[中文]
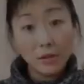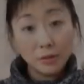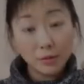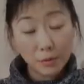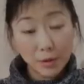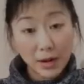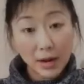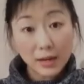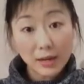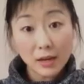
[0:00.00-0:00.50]

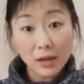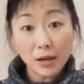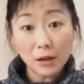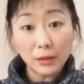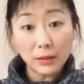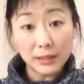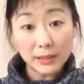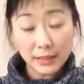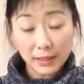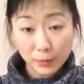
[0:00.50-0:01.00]
虽然一
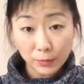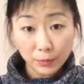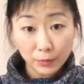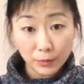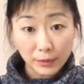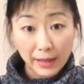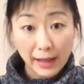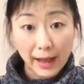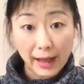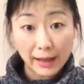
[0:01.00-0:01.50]
楼的厅
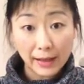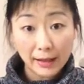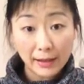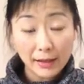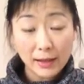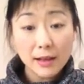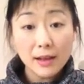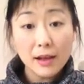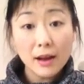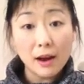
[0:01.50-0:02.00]
不大，
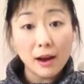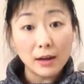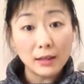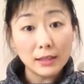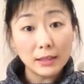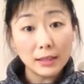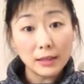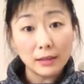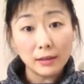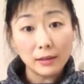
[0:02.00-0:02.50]
而
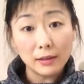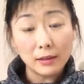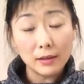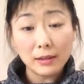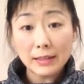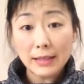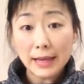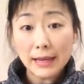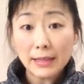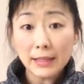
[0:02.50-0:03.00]
且呢
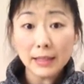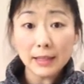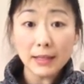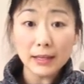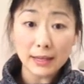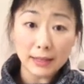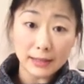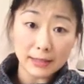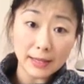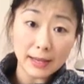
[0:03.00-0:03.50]
和餐
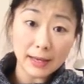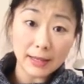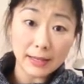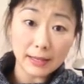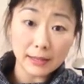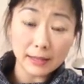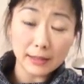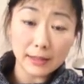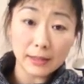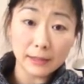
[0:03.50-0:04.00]
厅连在了
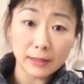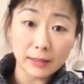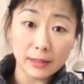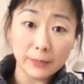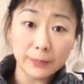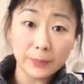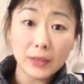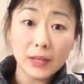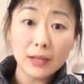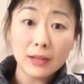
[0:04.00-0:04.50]
一起，